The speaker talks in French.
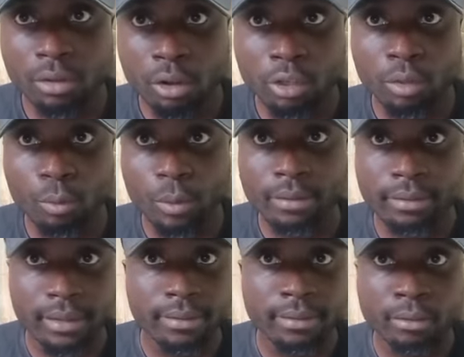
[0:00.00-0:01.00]
On a au moins
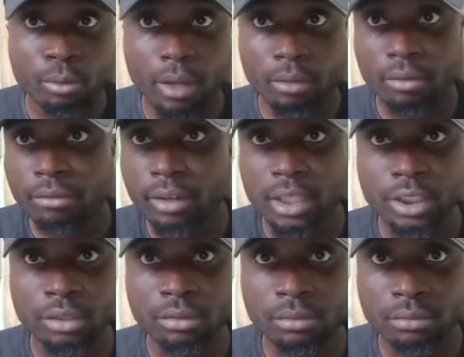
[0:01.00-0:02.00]
5-6 occasions
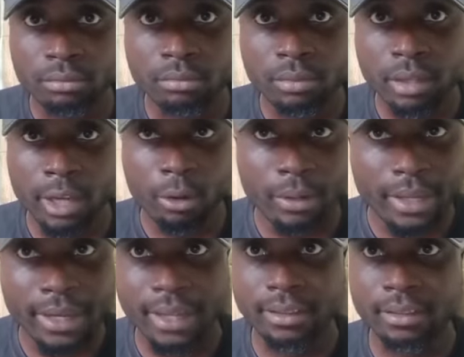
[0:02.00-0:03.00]
franches et on
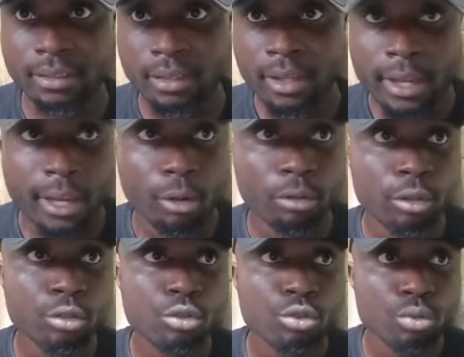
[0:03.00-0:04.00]
les rate. Et
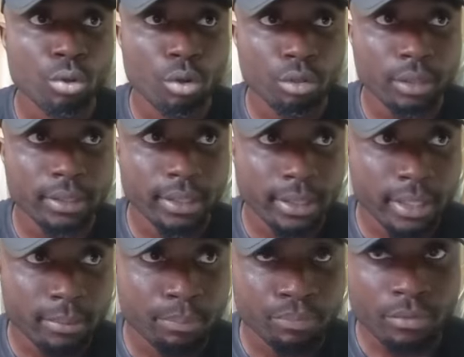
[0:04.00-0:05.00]
lorsque tu joues contre une
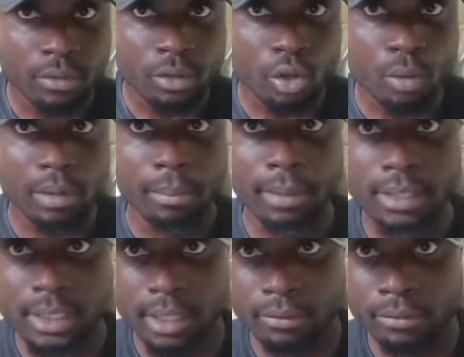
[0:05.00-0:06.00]
équipe comme la
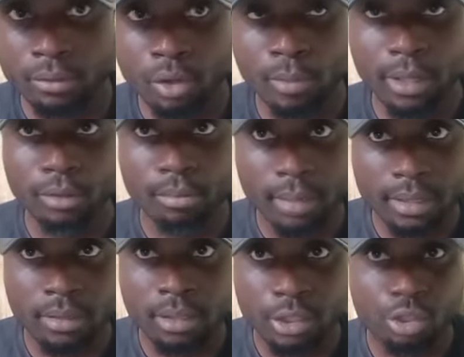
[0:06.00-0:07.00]
Mancha, comme
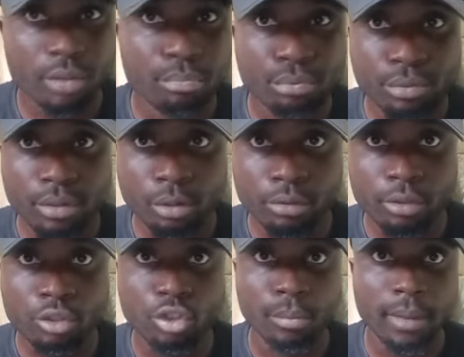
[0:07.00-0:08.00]
l'Allemagne, tu es puni.
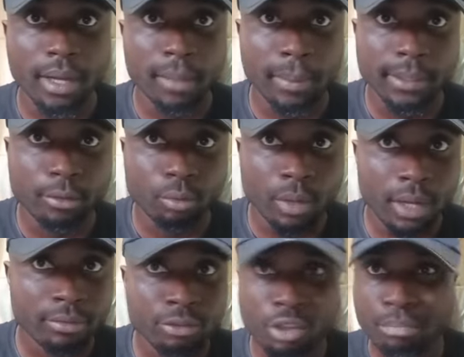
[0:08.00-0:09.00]
Lorsque tu ne marques pas tes
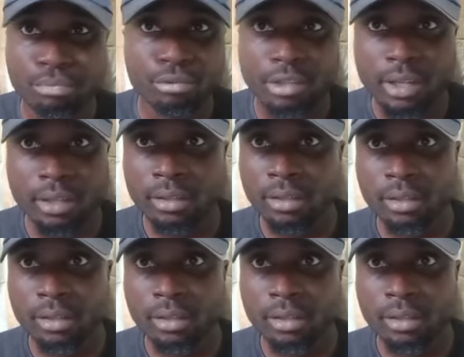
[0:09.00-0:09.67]
occasions, tu es puni. Hein.